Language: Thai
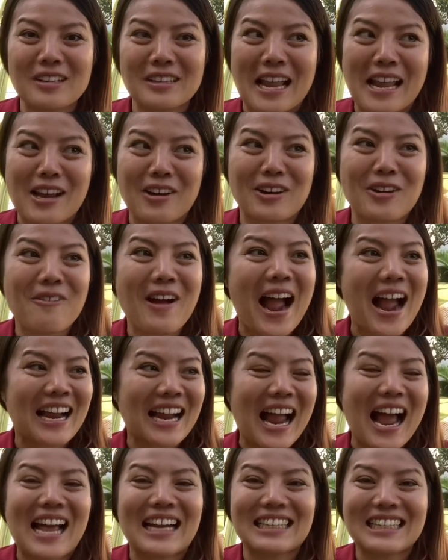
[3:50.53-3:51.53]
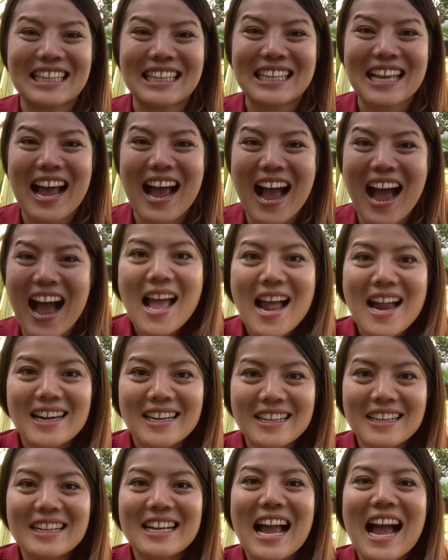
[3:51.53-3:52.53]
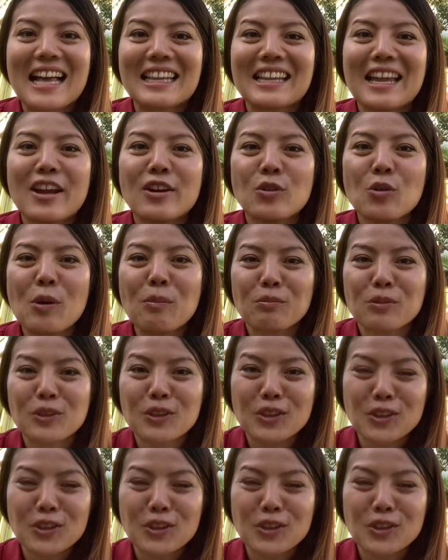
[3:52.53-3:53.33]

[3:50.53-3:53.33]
ในระหว่างการกินอาหารหรือการได้ร่วม